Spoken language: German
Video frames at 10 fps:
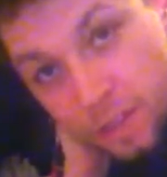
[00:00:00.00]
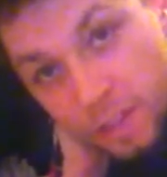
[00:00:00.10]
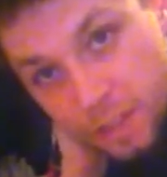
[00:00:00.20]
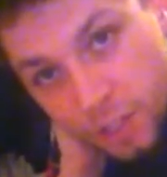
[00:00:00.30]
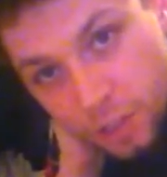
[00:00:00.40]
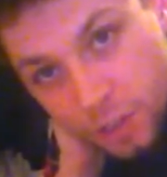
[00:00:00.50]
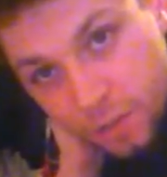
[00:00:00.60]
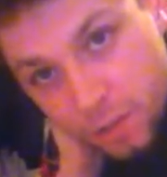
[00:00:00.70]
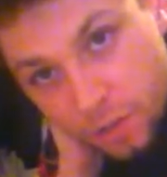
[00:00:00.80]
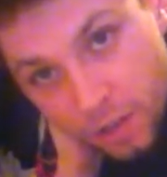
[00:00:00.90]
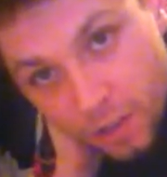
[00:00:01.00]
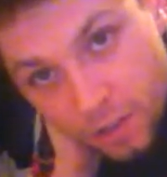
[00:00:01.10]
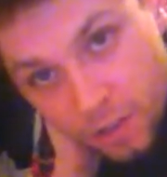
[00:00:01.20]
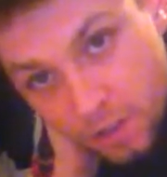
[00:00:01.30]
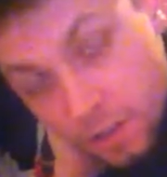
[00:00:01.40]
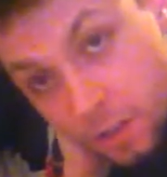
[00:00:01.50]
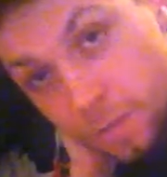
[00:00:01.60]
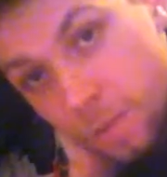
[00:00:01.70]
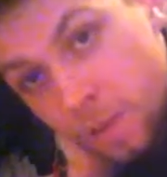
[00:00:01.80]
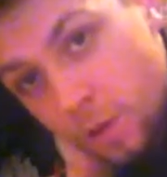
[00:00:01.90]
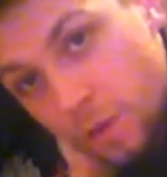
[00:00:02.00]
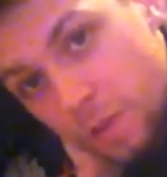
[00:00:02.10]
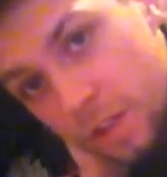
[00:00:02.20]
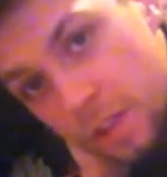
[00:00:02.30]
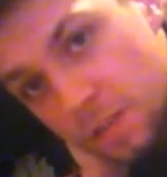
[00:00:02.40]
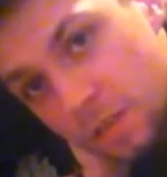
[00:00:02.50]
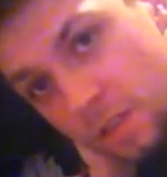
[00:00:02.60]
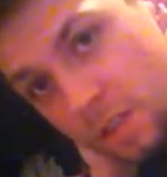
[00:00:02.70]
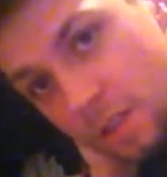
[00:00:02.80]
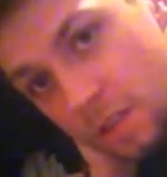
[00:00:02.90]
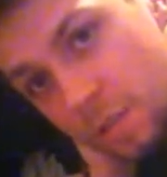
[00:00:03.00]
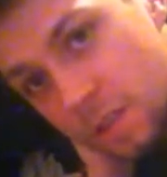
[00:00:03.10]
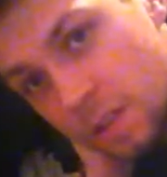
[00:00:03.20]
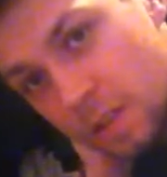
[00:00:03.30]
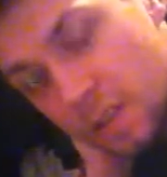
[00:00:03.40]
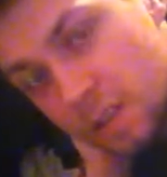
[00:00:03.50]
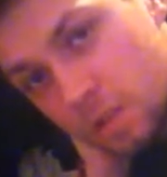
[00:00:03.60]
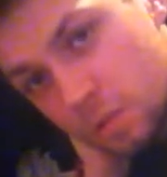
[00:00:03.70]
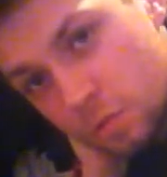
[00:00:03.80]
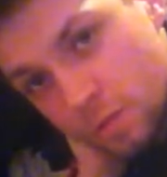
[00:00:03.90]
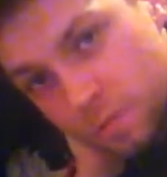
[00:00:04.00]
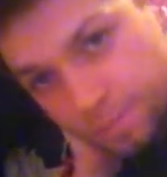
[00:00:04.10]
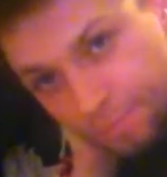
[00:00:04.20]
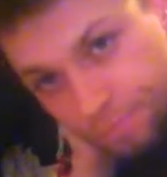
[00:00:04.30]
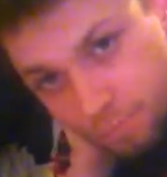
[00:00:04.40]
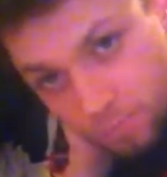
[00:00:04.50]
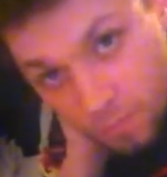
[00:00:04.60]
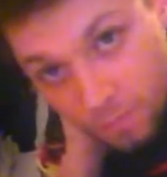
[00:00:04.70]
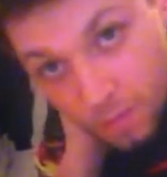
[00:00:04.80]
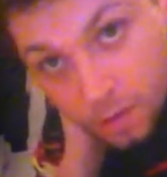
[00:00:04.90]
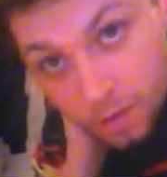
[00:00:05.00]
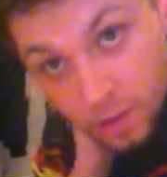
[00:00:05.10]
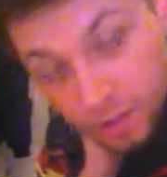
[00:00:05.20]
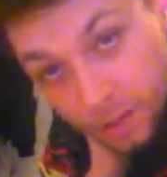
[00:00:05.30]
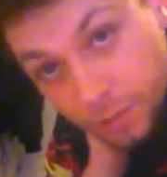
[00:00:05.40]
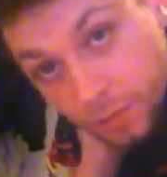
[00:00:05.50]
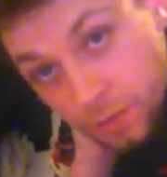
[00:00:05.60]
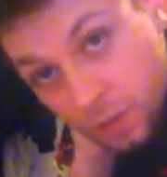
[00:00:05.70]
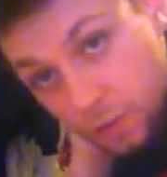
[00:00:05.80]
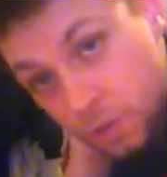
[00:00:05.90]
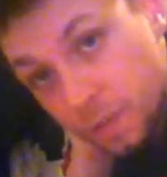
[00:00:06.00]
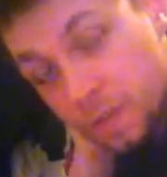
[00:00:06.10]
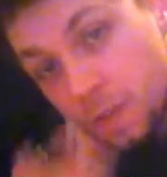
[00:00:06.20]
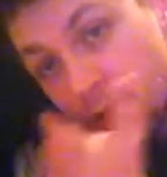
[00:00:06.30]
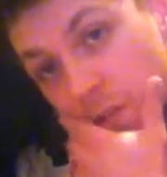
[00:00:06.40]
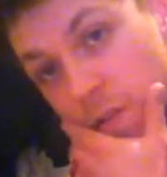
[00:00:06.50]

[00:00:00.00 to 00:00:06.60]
die Gesellschaft zu analysieren und Wege zu finden, irgendwas dagegen zu tun. Und ich hatte ja vorhin auch schon was